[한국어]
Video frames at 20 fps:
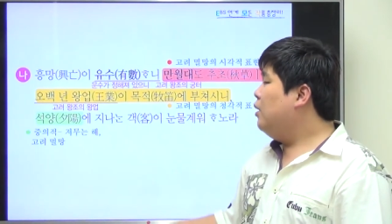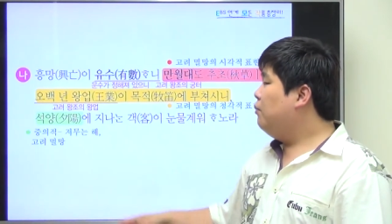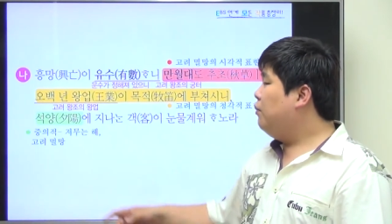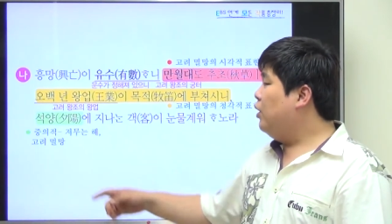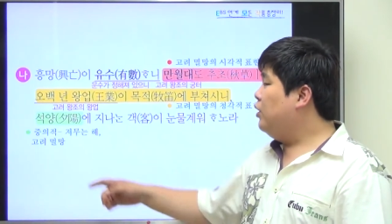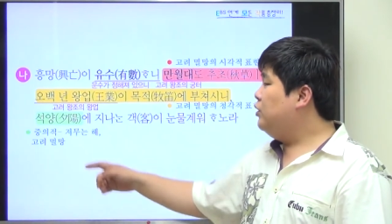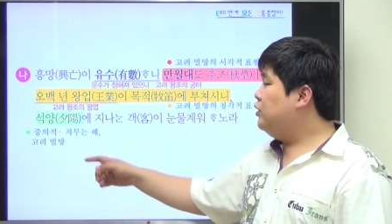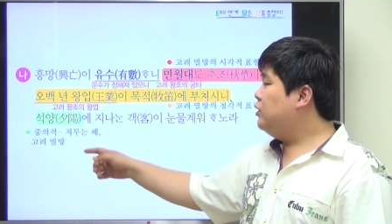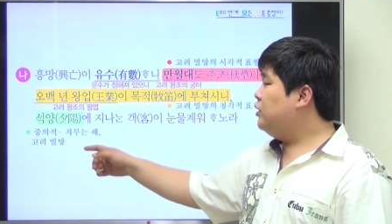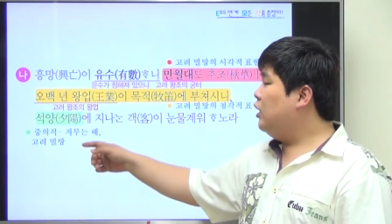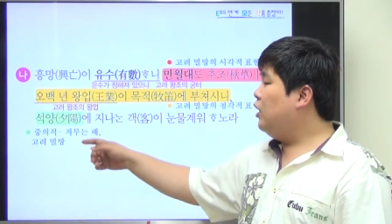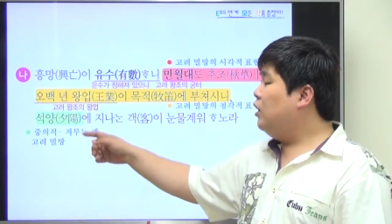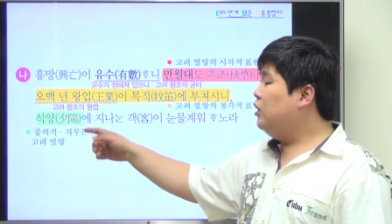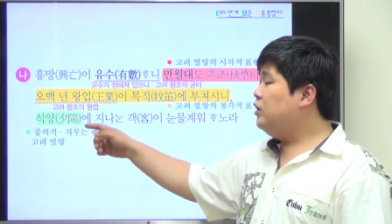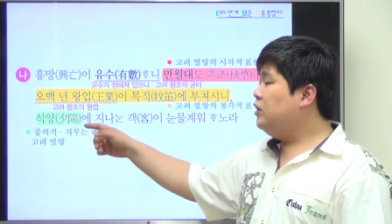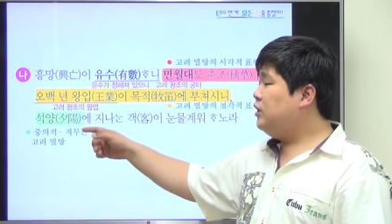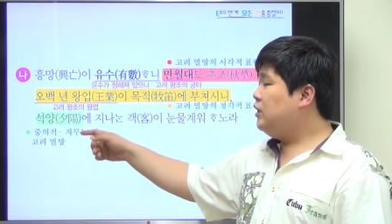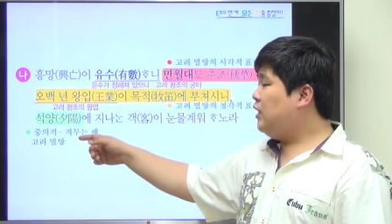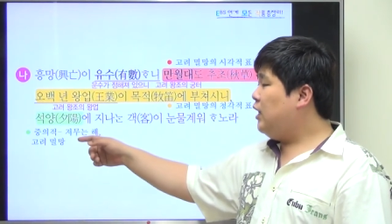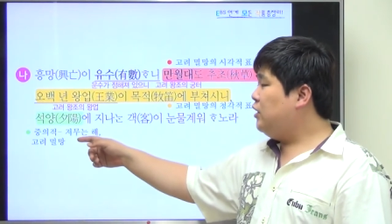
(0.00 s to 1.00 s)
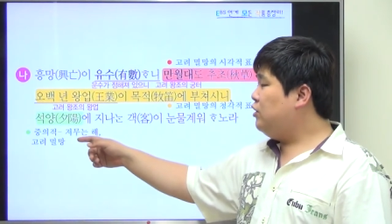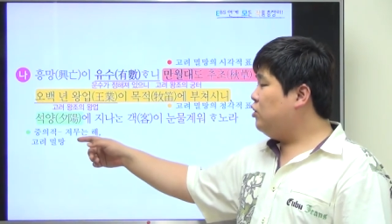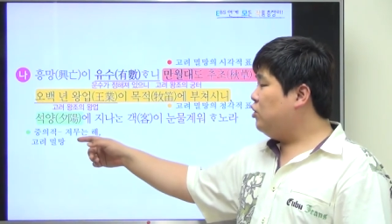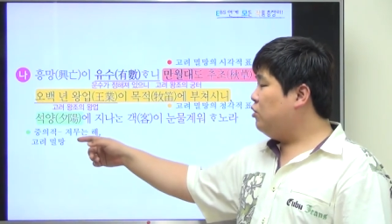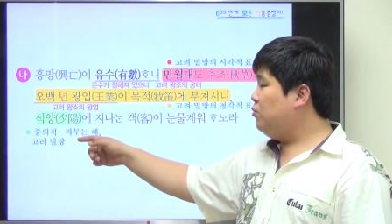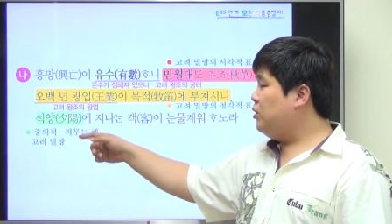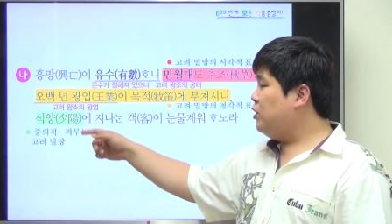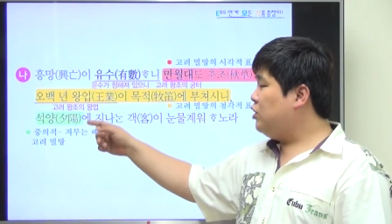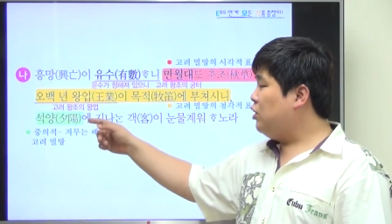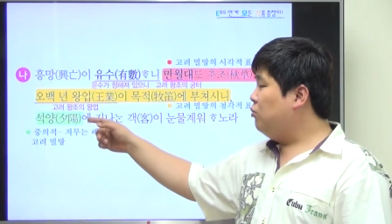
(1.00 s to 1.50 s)
먼저 시간적
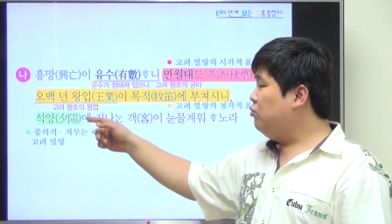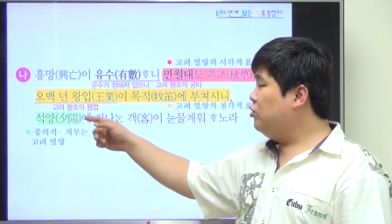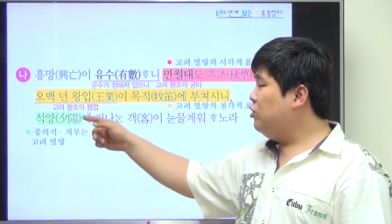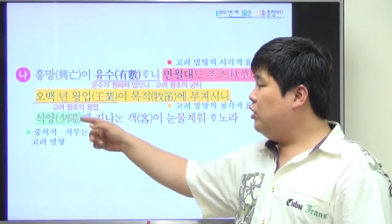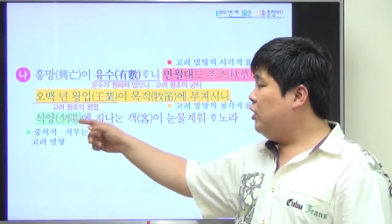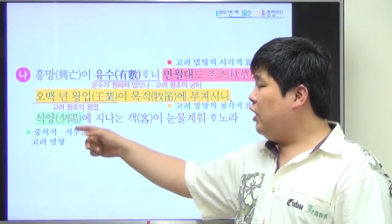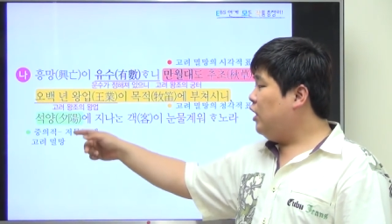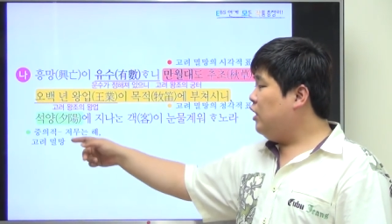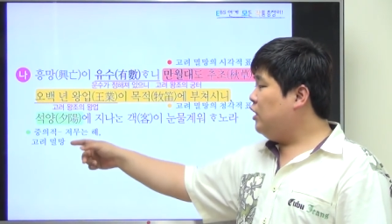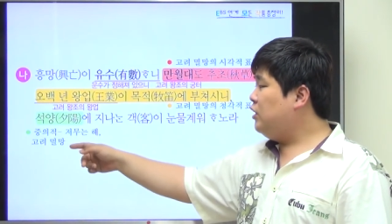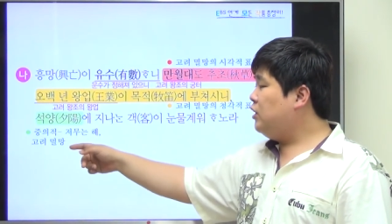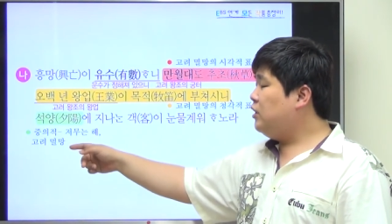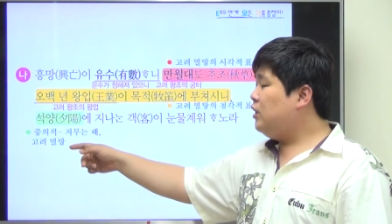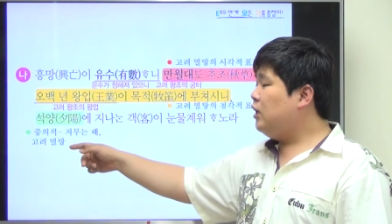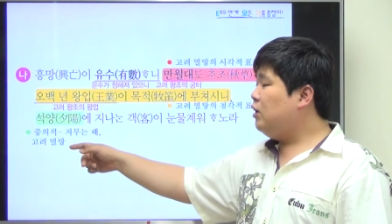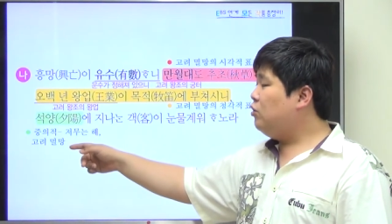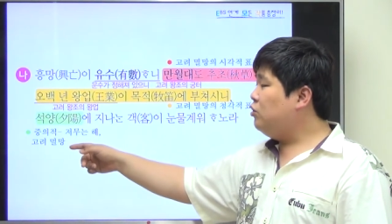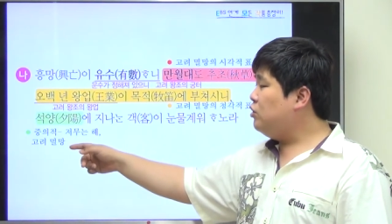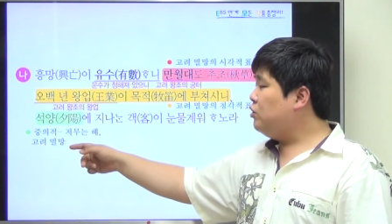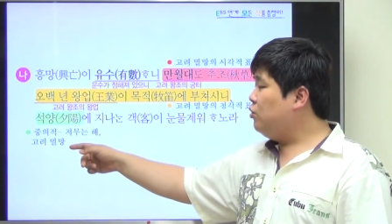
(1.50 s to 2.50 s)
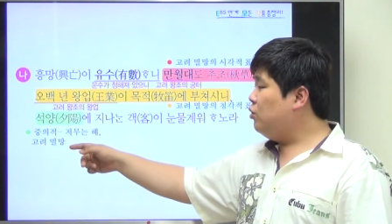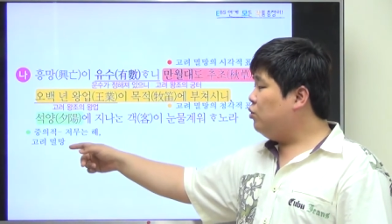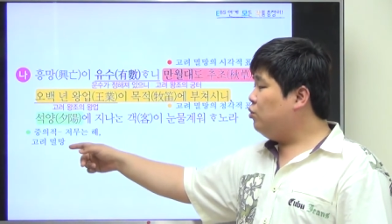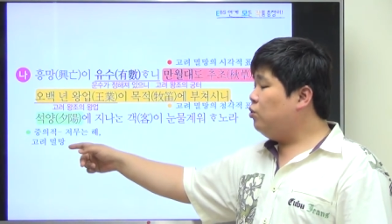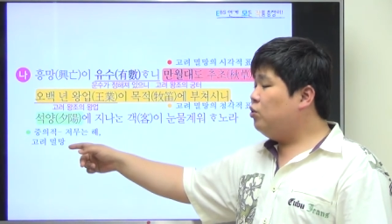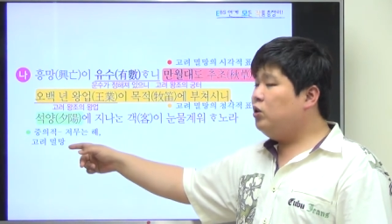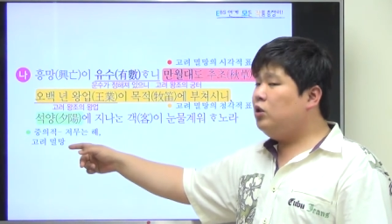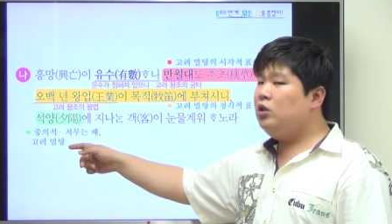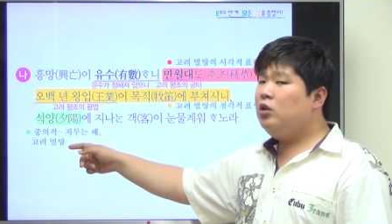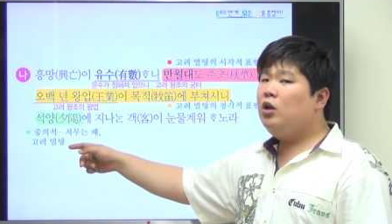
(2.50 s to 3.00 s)
의미, 저문은 해를 뜻할 것이고요.
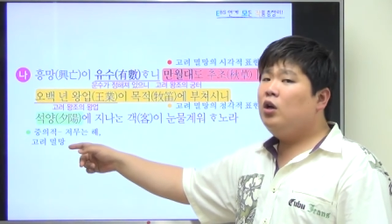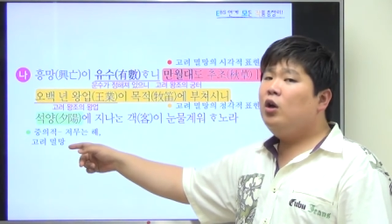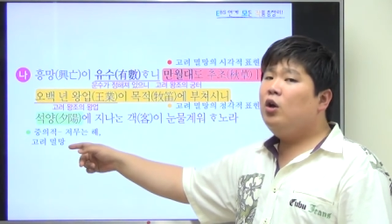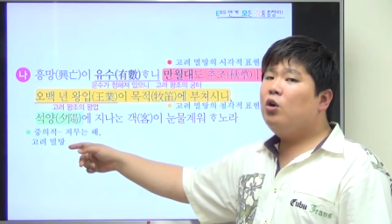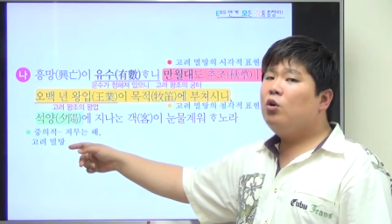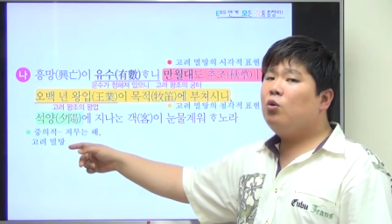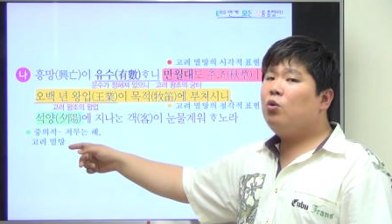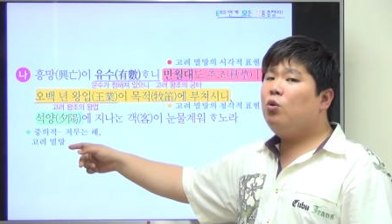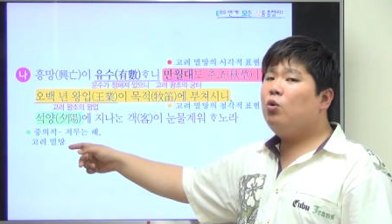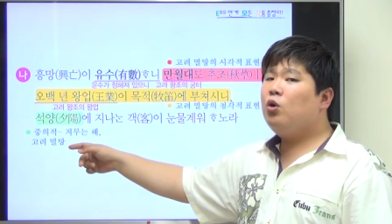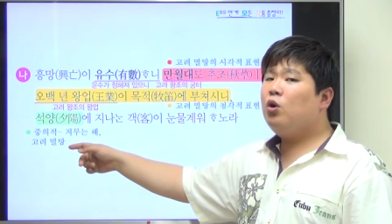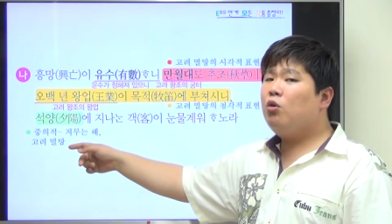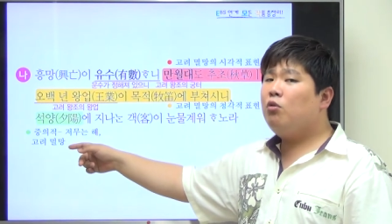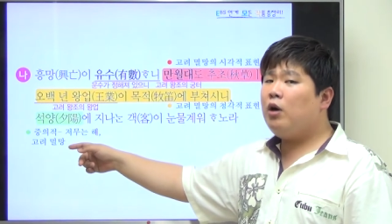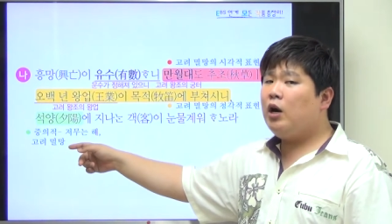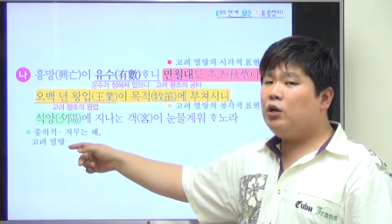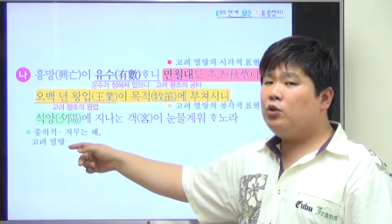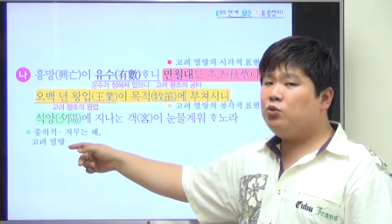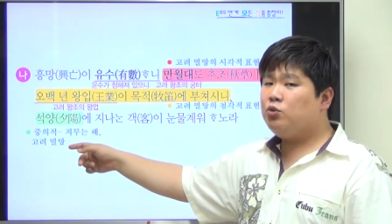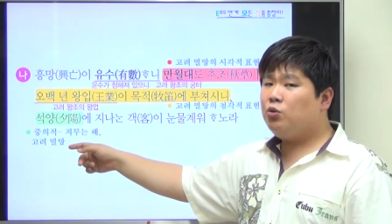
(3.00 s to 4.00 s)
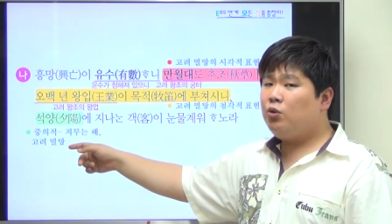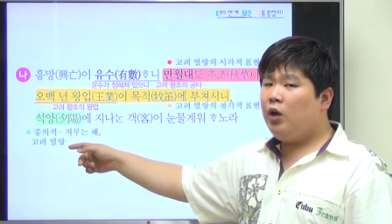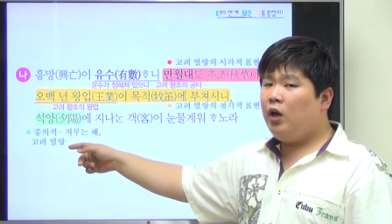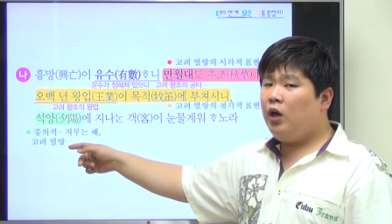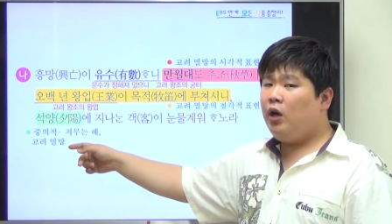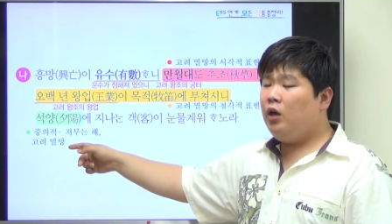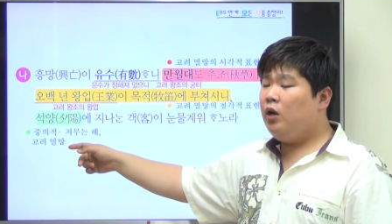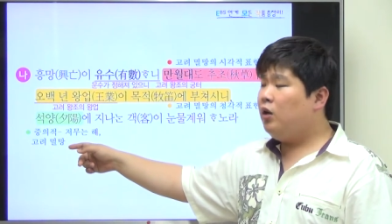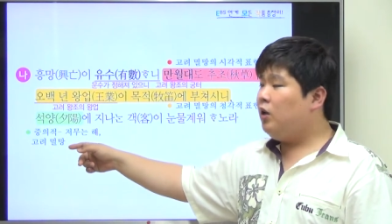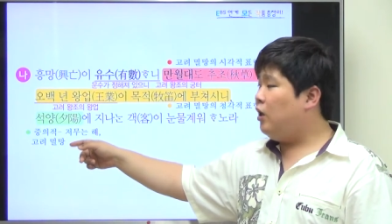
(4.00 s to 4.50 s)
또는 고려 왕조의
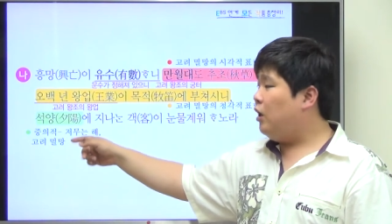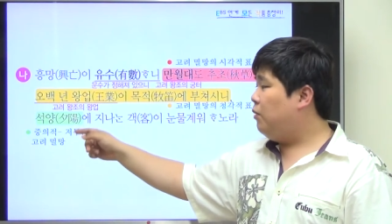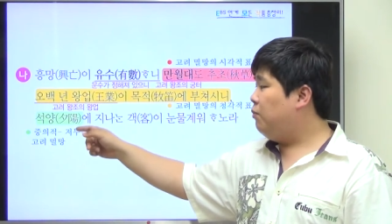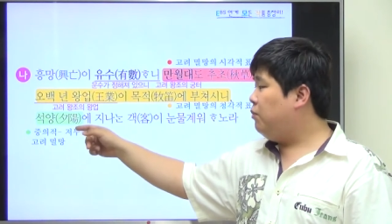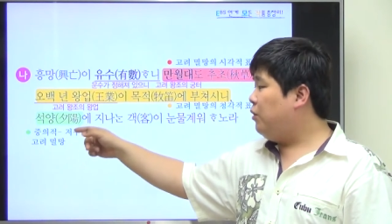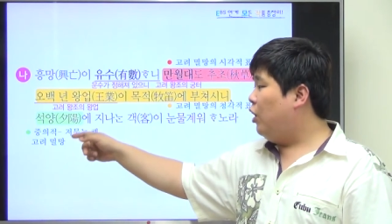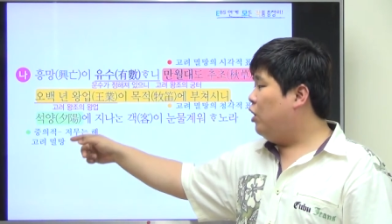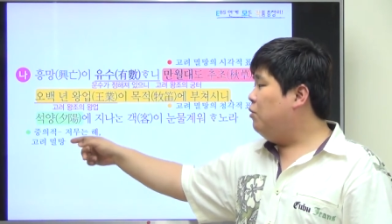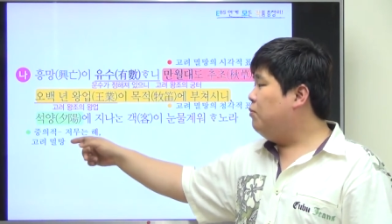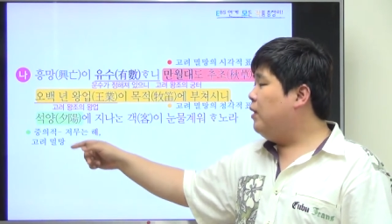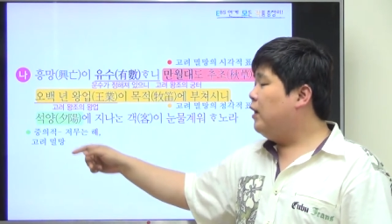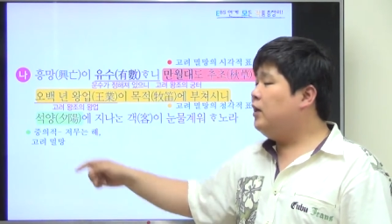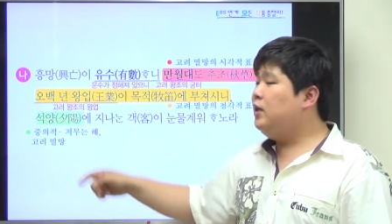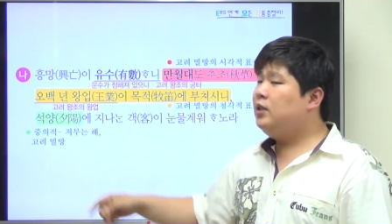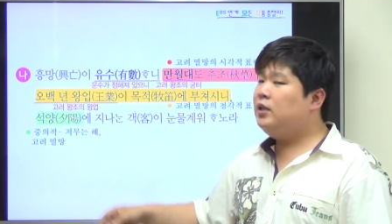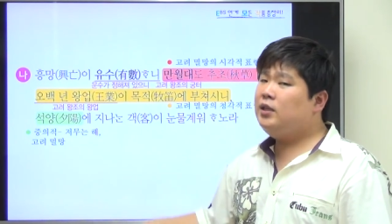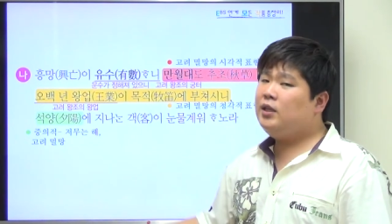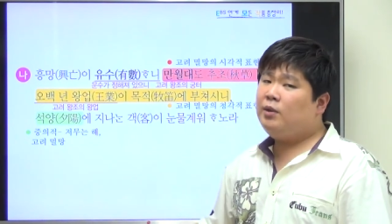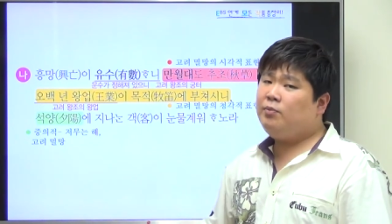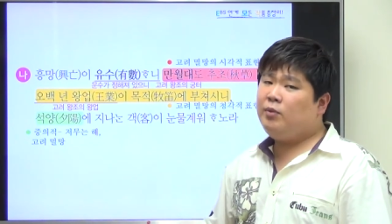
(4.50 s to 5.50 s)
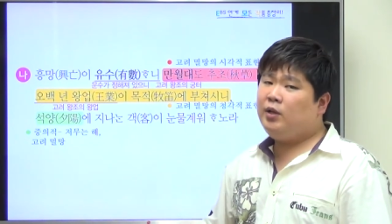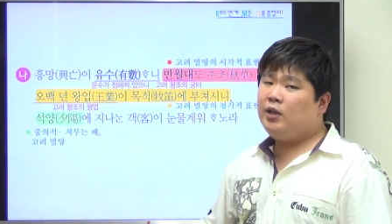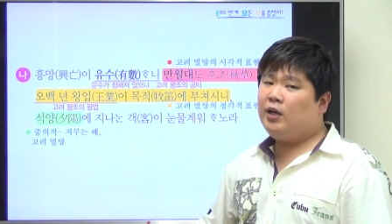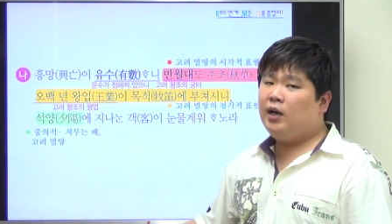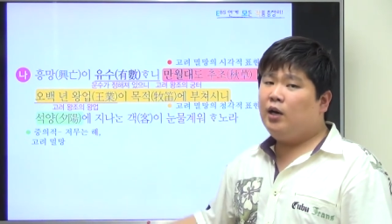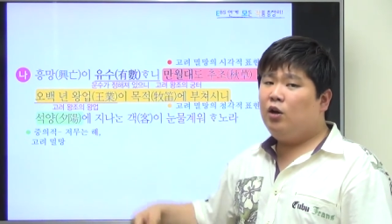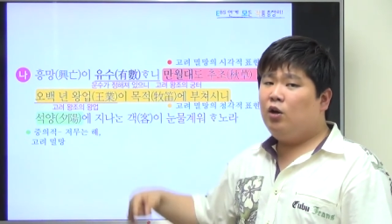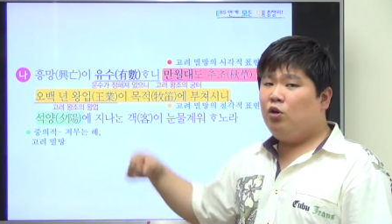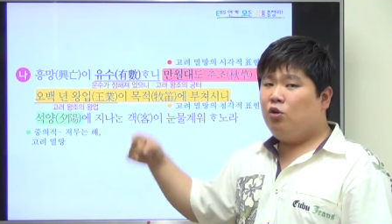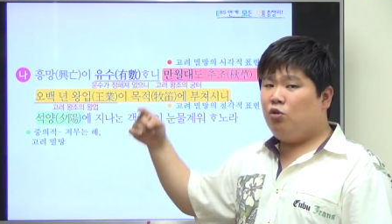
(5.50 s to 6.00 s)
예, 멸망을
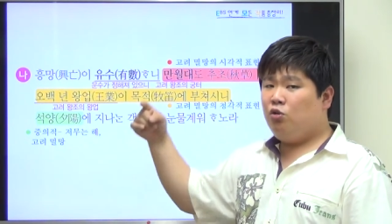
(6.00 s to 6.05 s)
뜻합니다.